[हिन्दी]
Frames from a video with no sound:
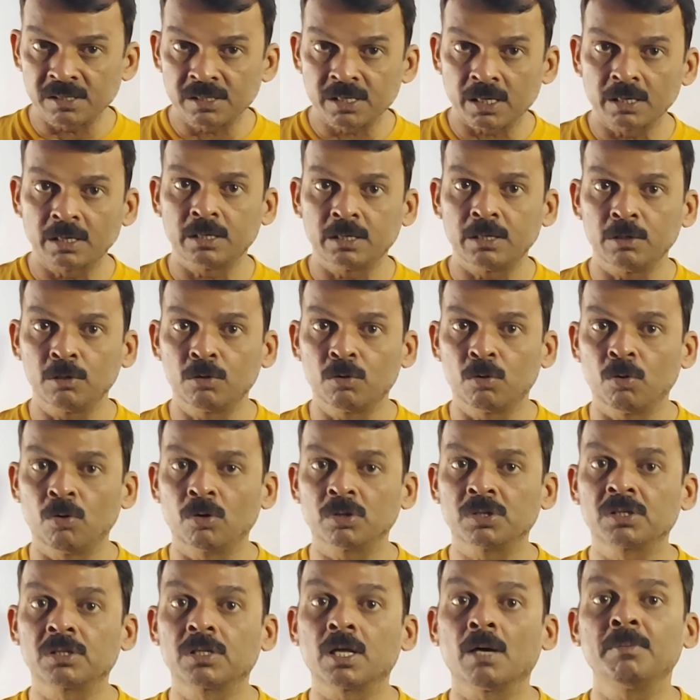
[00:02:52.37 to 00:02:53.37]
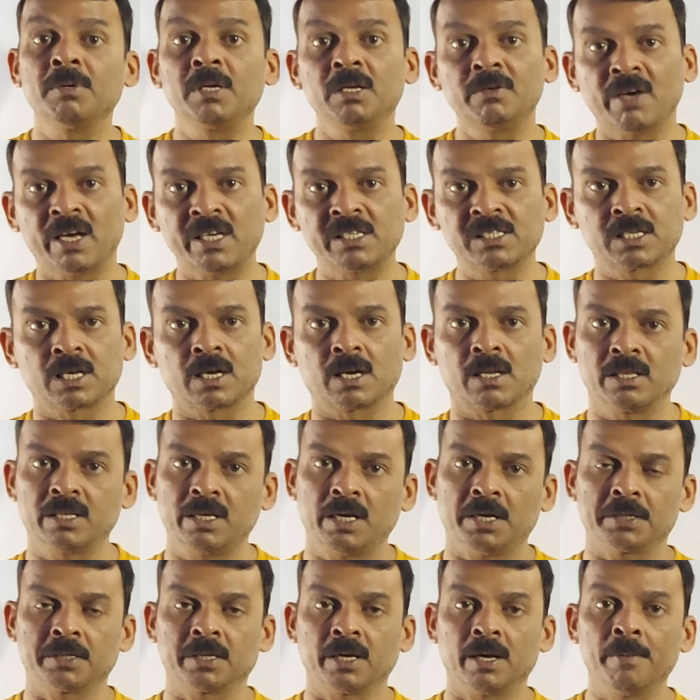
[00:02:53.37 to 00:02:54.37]
आंसर की को तब रिवाइज़ कर
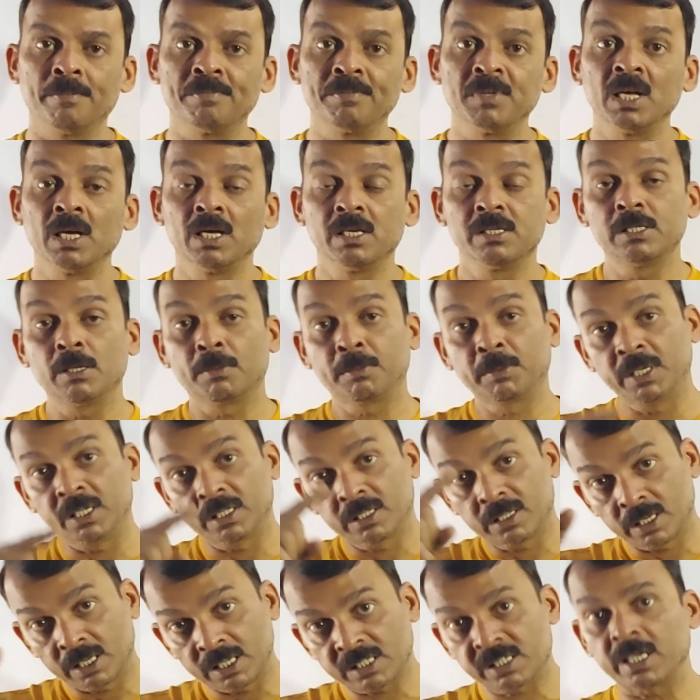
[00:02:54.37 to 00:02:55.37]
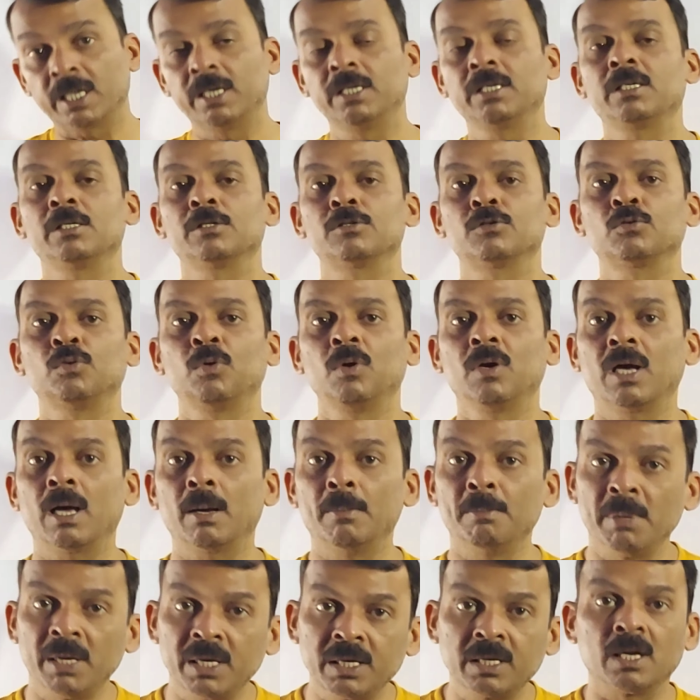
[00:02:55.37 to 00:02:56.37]
दिया था जब कितने सैनिक स्कूल
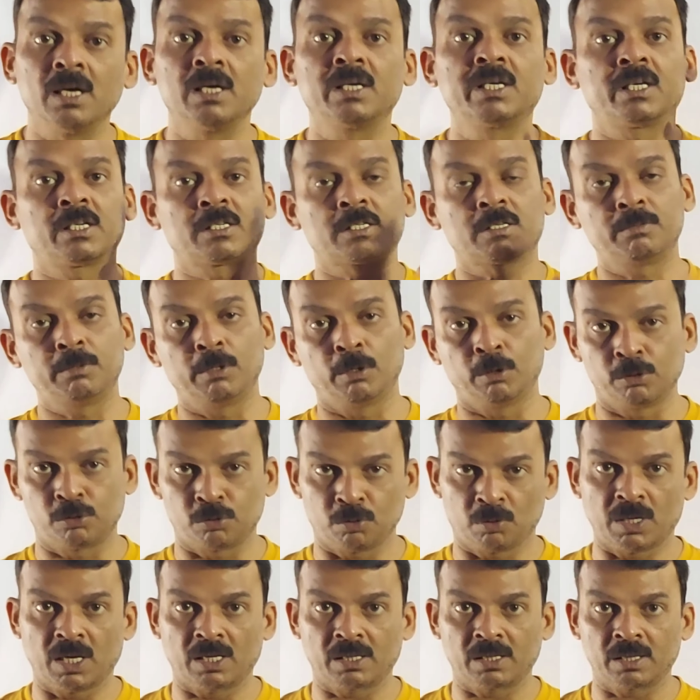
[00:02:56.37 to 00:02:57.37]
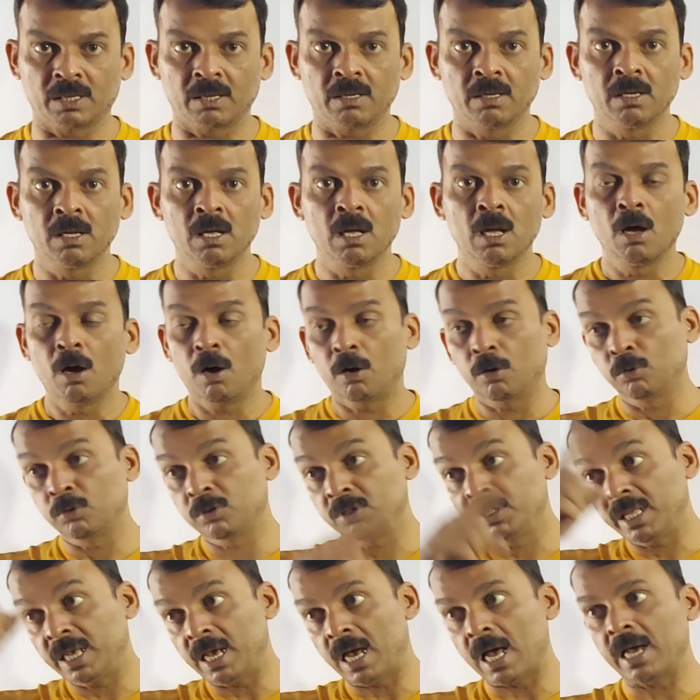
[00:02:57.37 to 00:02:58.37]
का मेडिकल टेस्ट भी हो चुका था और
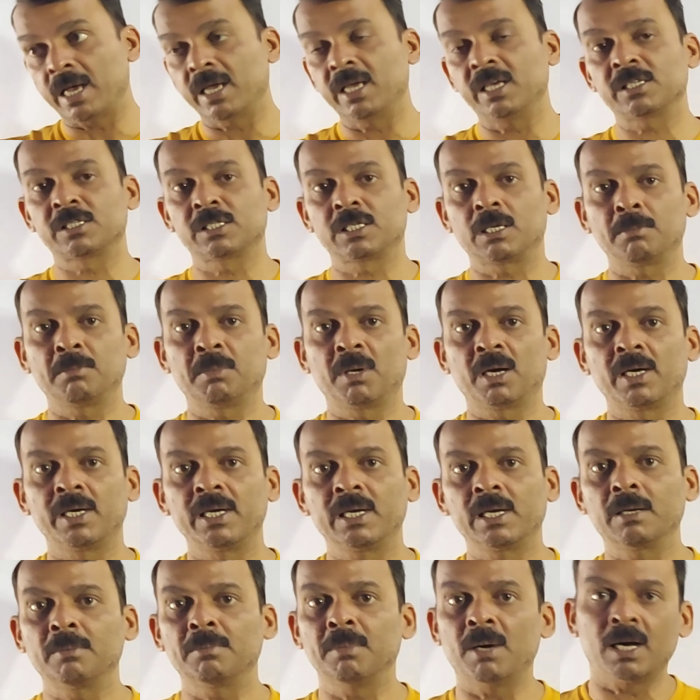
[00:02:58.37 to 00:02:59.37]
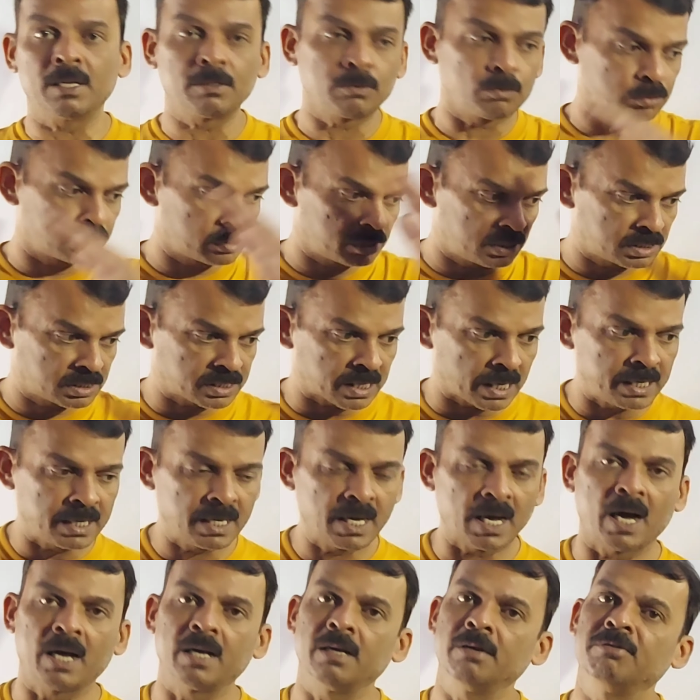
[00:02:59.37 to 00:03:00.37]
उतने आगे स्टेप बढ़ने के बाद उसने
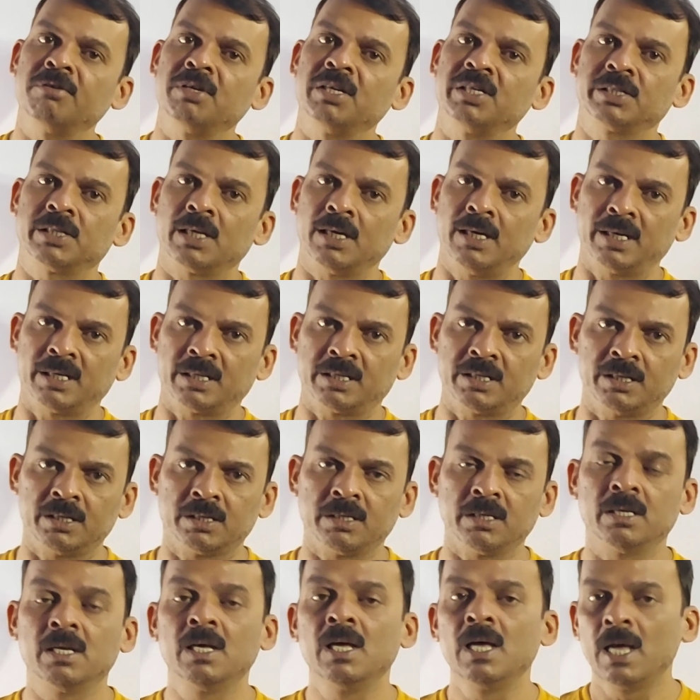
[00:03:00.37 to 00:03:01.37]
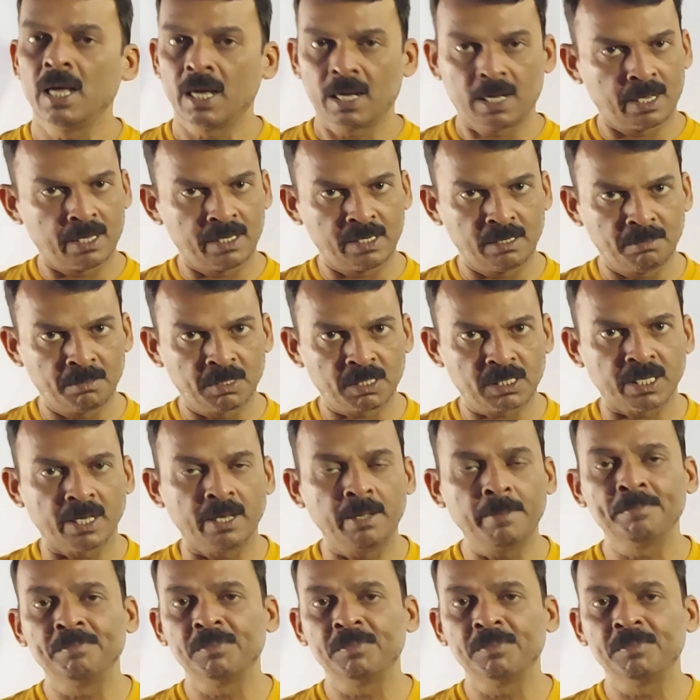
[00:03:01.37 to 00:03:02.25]
सारी कहानी फिर से लिख दी थी गनीमत